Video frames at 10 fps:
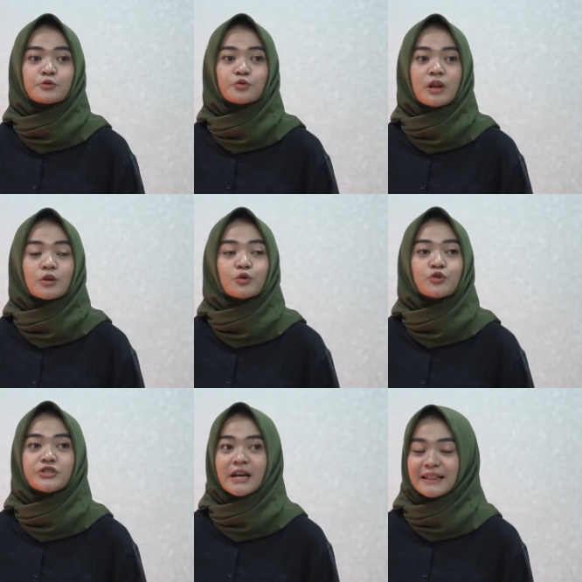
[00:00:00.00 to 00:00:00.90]
Sunan Gunung
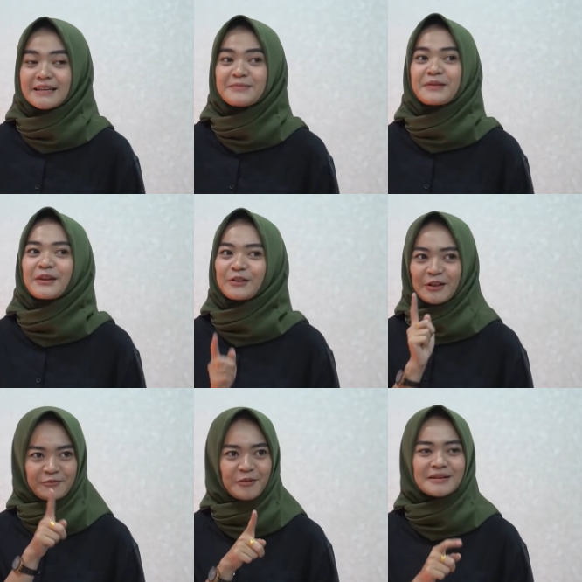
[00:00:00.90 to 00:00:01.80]
Jati? Berikut
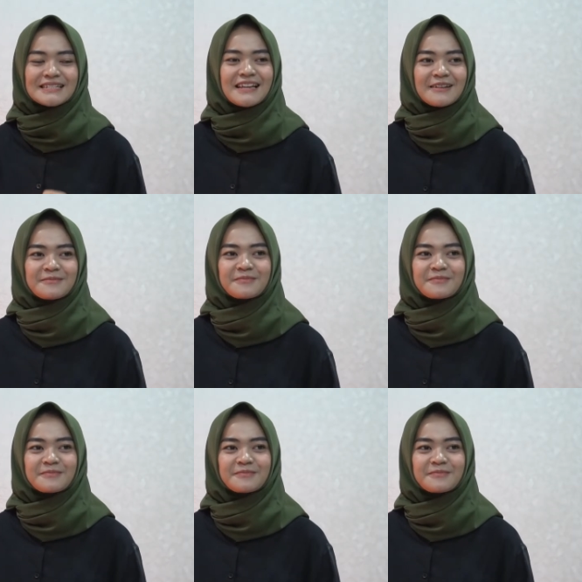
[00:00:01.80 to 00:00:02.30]
informasinya.